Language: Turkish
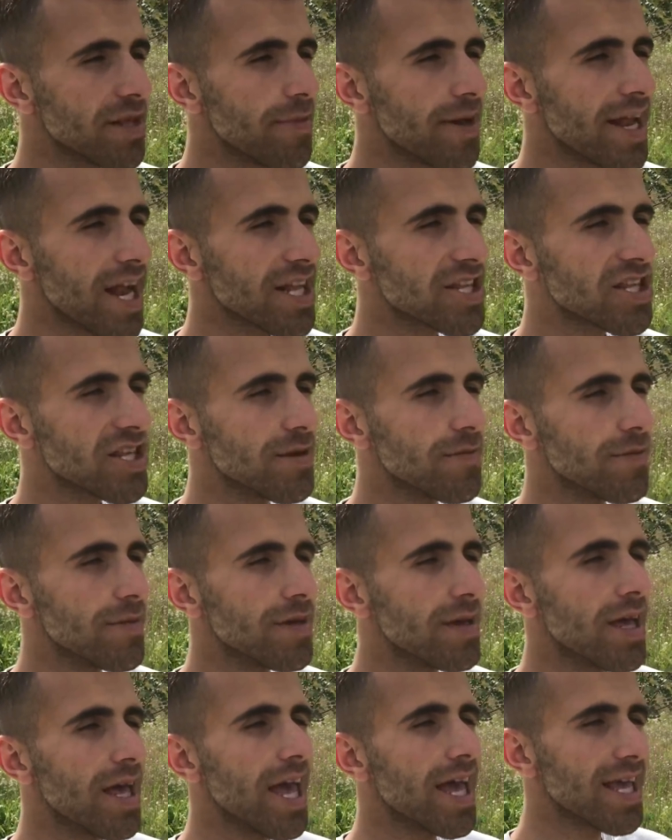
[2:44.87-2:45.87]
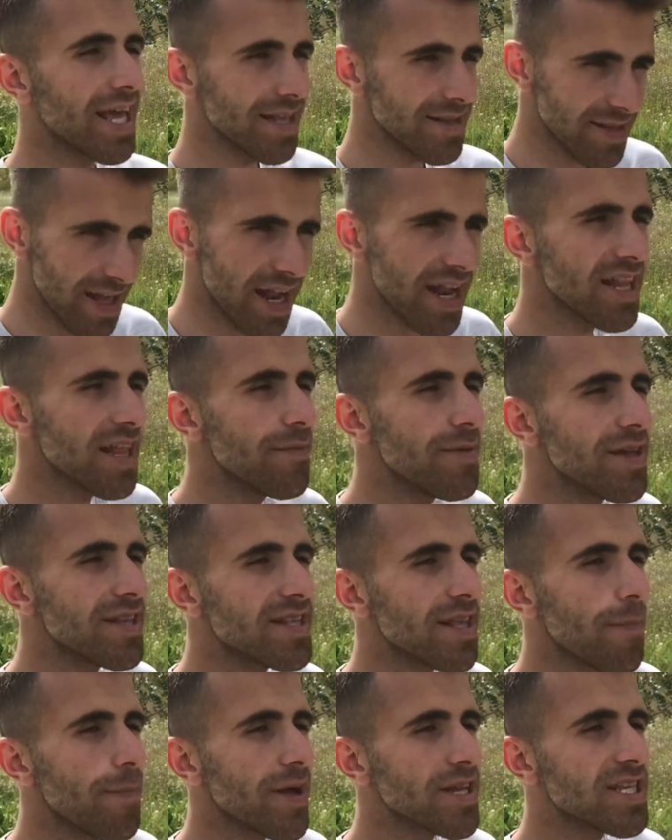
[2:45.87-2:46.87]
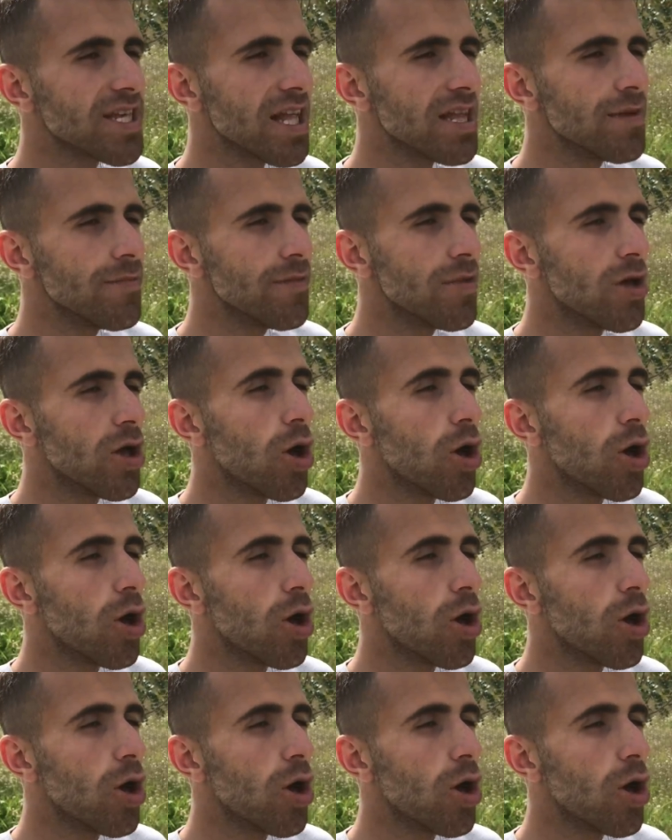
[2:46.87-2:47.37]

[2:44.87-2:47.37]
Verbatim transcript: Berat'cığım. E gel sana da bir hesap açalım.